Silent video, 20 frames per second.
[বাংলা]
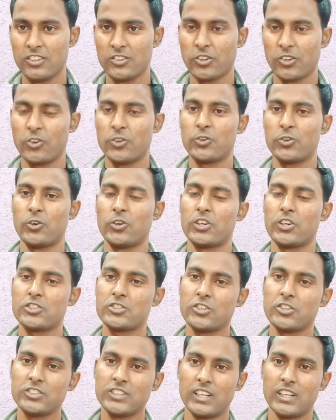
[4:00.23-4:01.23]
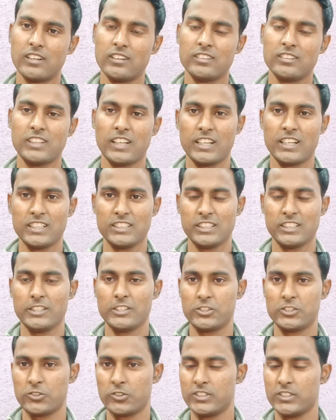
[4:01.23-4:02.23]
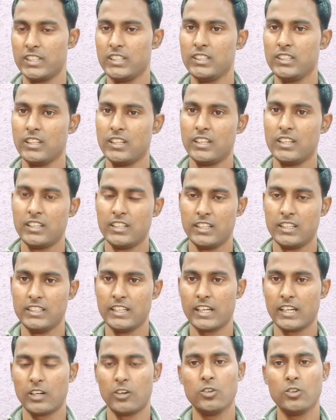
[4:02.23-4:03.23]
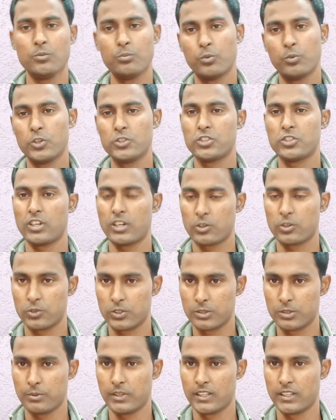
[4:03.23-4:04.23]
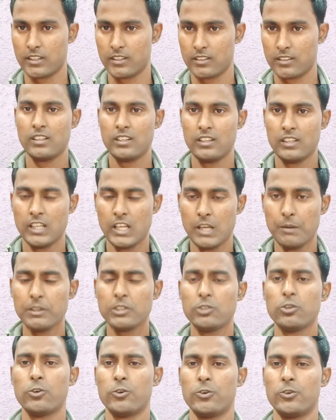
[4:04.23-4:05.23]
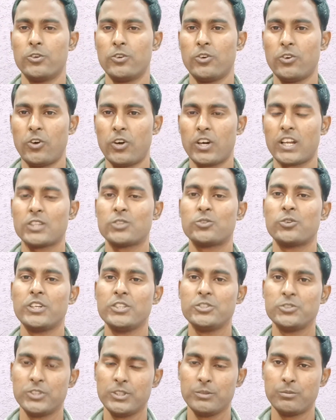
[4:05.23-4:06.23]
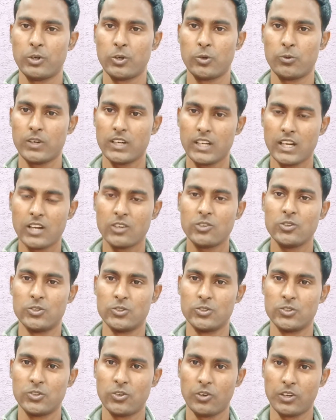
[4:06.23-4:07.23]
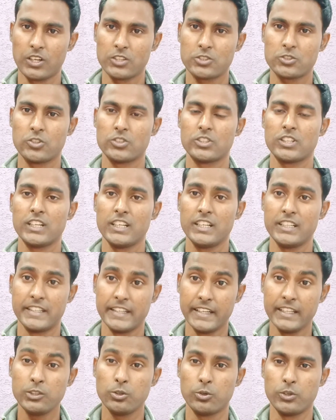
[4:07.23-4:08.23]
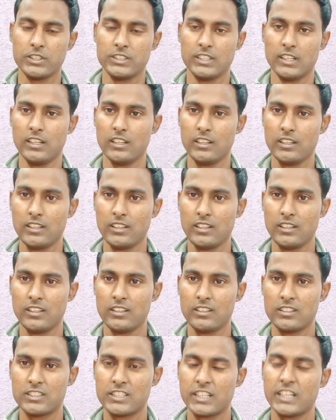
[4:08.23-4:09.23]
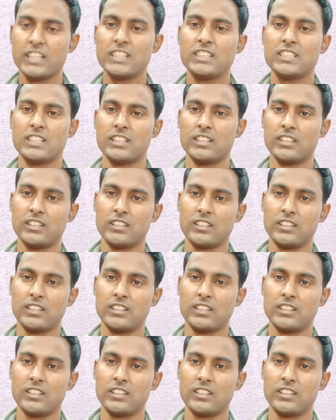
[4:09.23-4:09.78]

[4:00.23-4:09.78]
তখন কন্যা সন্তান তার নিজের ইচ্ছা অনুযায়ী এই অ্যাকাউন্ট পরিচালনা করতে পারেন এবার ধরুন হঠাৎ করেই যদি ভগবান না করুক কন্যা সন্তানের ডেথ হয়ে যায় সেক্ষেত্রে